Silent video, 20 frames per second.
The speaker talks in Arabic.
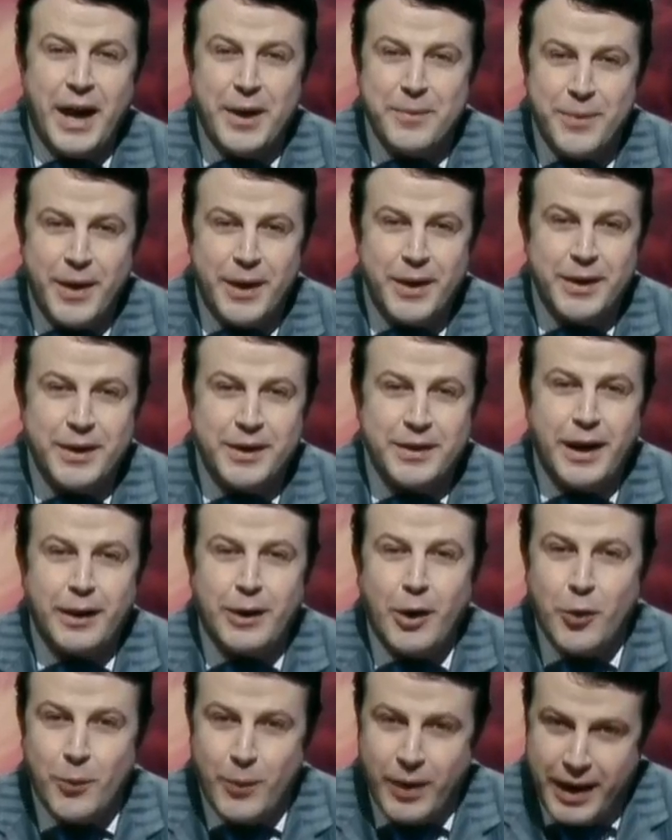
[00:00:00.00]
أحبائي
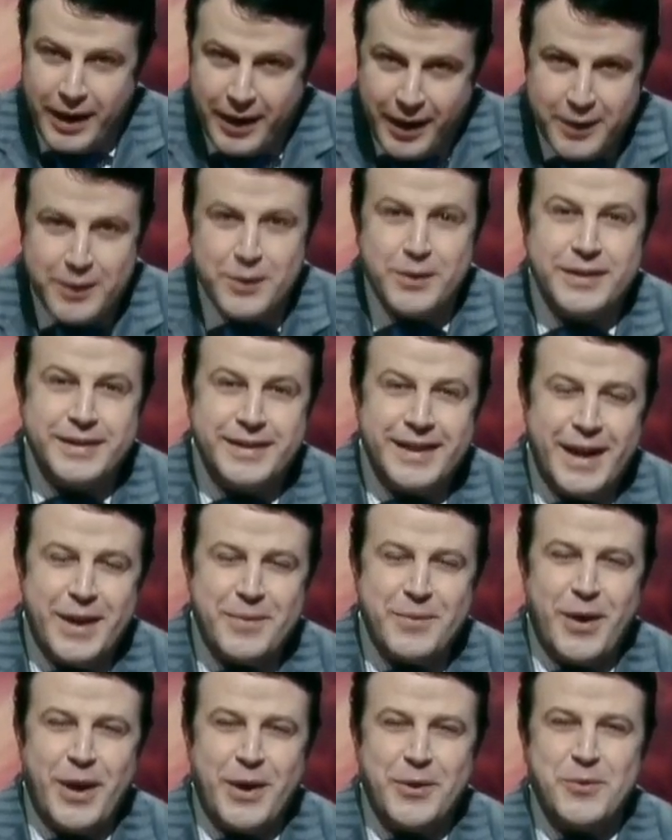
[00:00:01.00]
نلقاكم على خير
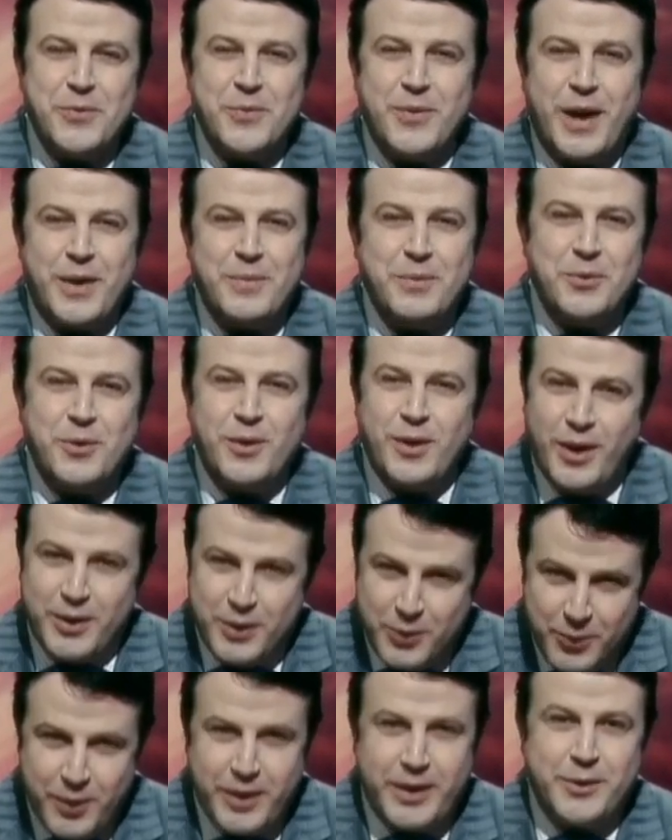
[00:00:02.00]
السلام عليكم ورحمة الله
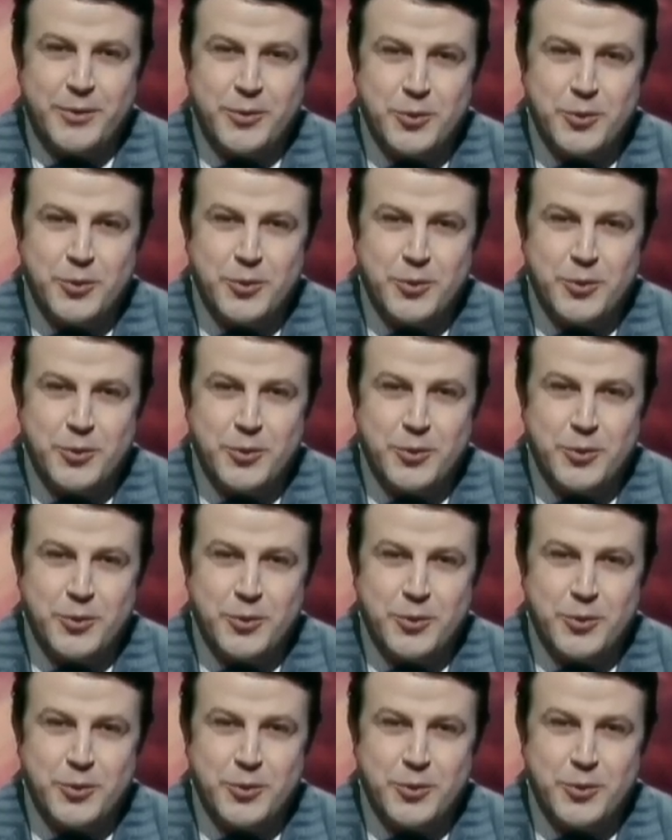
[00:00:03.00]
وبركاته